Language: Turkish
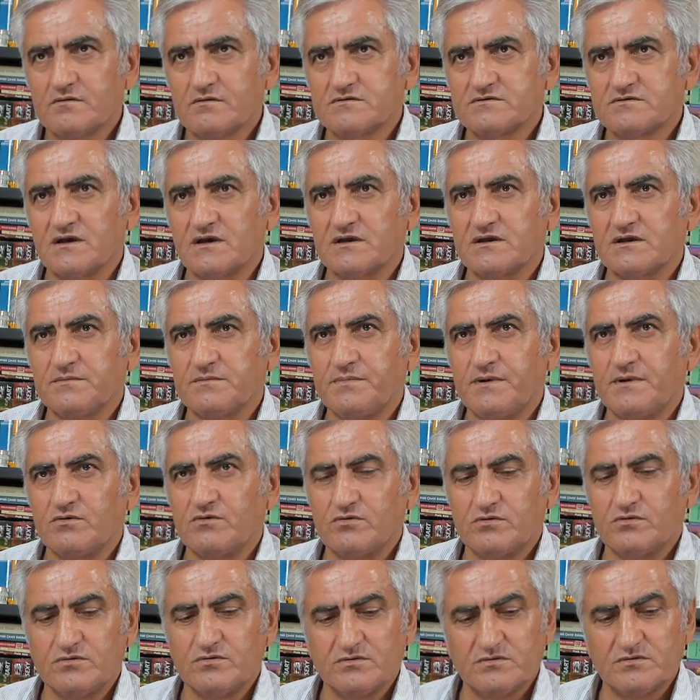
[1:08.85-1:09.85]
Sanki ben
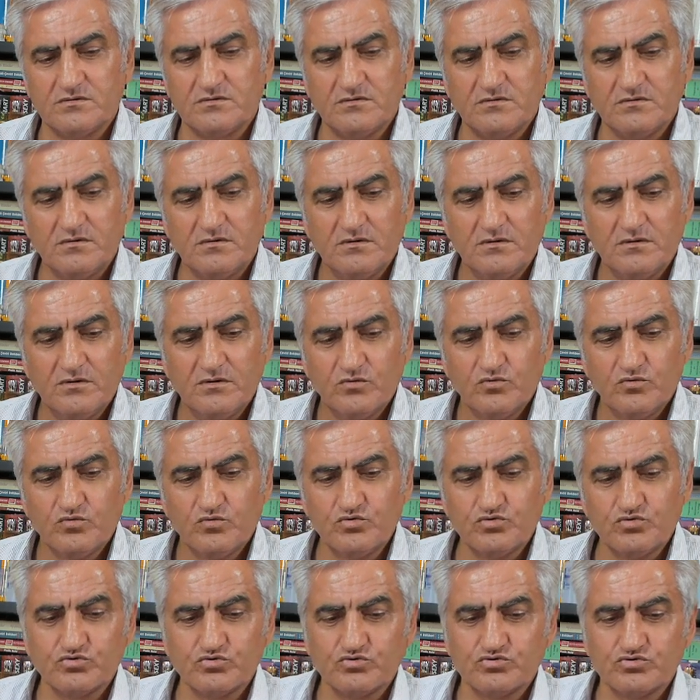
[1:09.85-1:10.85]
ona
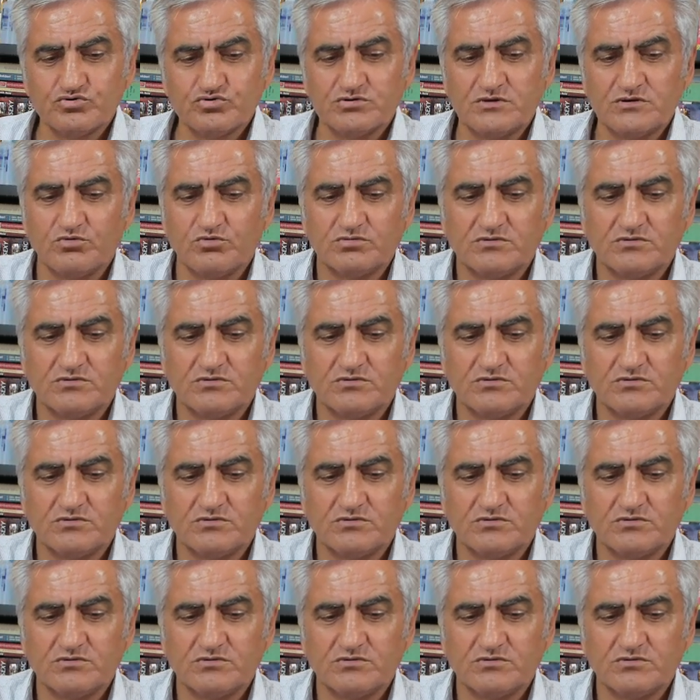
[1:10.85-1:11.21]
üç kuruşuna